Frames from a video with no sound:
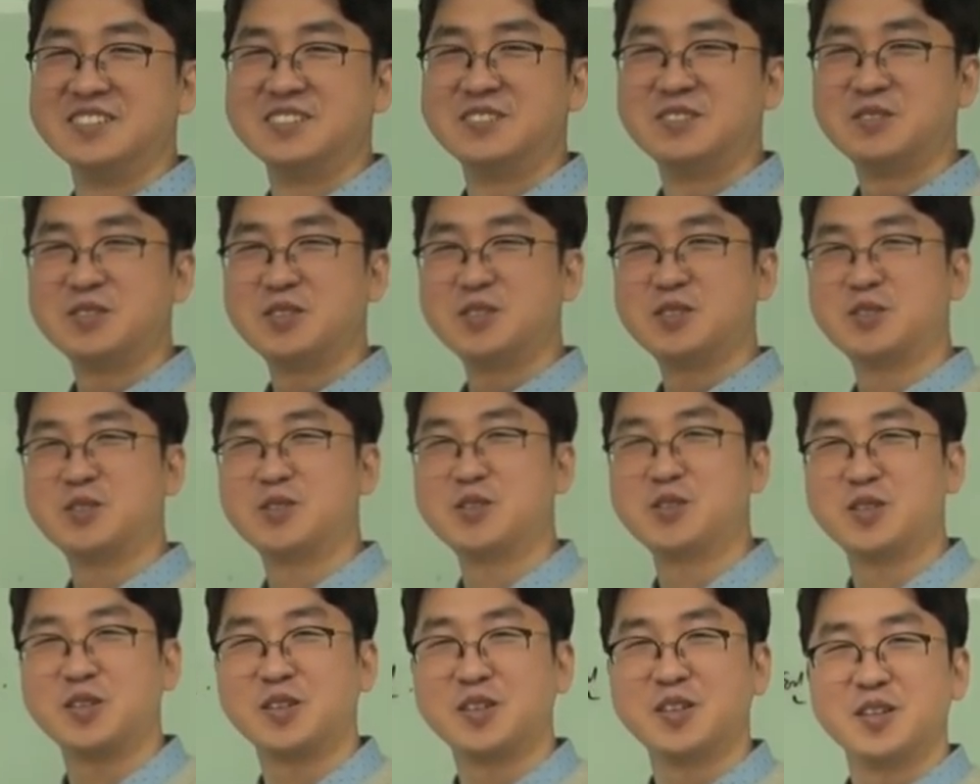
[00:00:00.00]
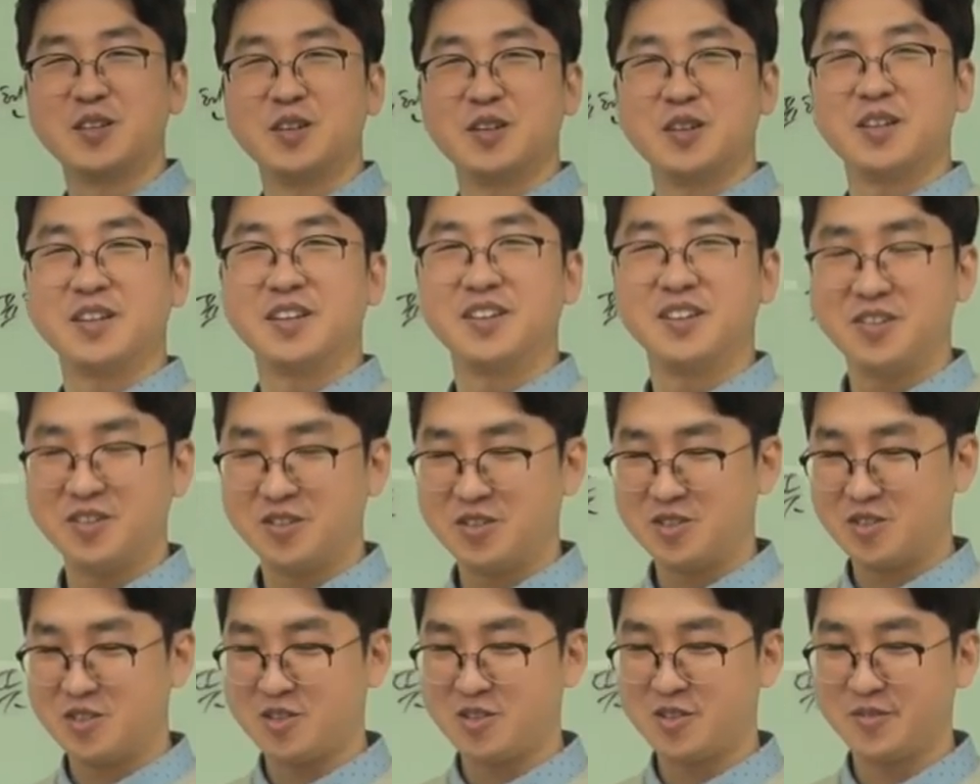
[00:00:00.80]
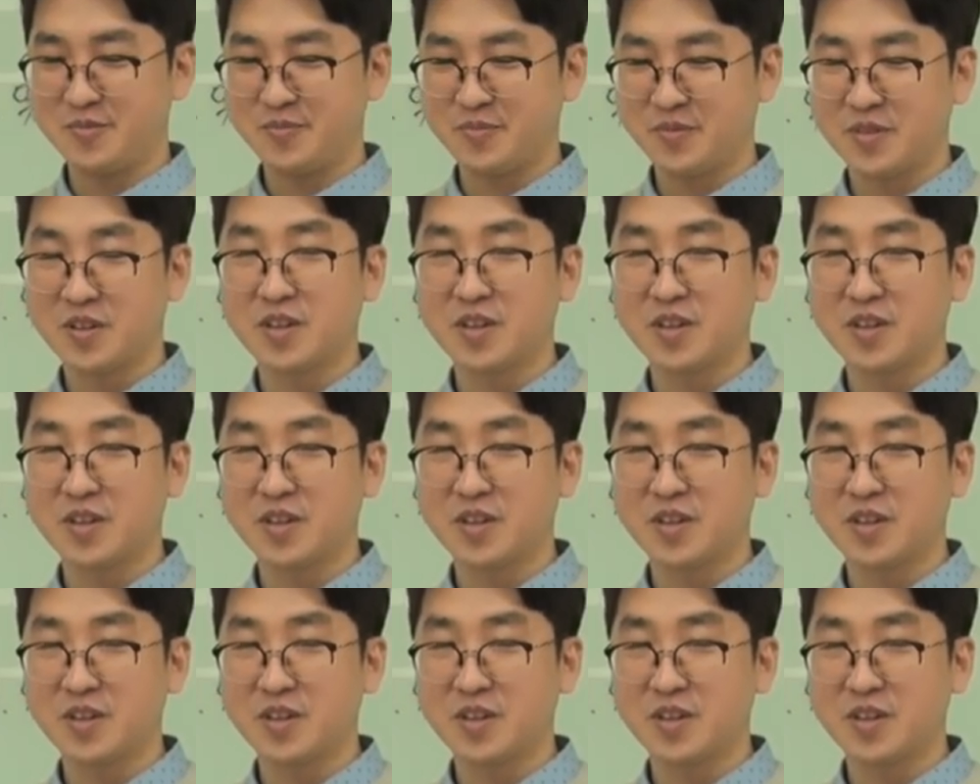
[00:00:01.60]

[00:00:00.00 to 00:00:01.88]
선생 이제 어